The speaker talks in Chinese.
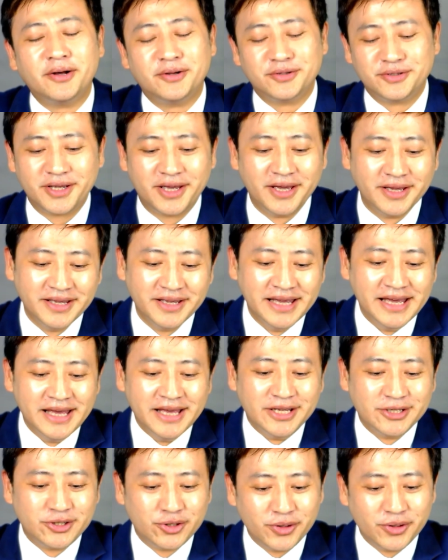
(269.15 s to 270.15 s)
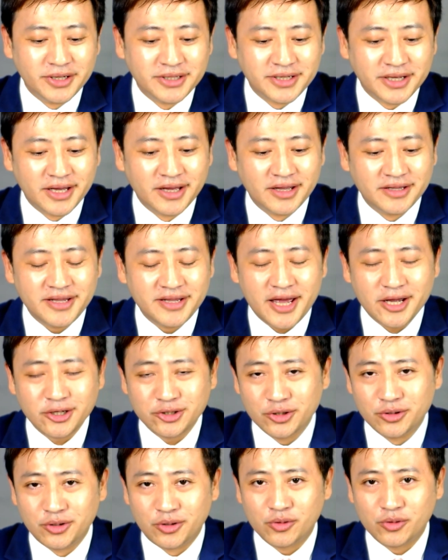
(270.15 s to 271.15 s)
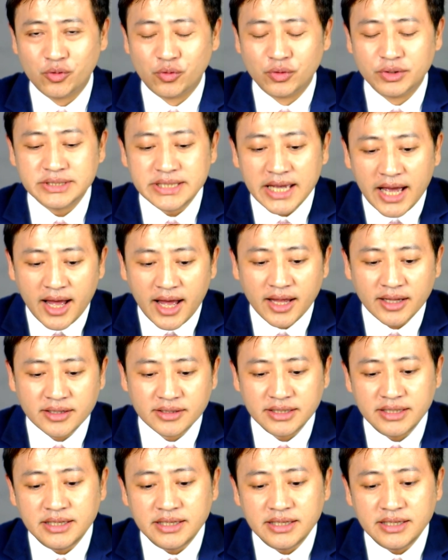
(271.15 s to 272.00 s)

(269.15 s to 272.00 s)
哦，这个除了这个 national 国家的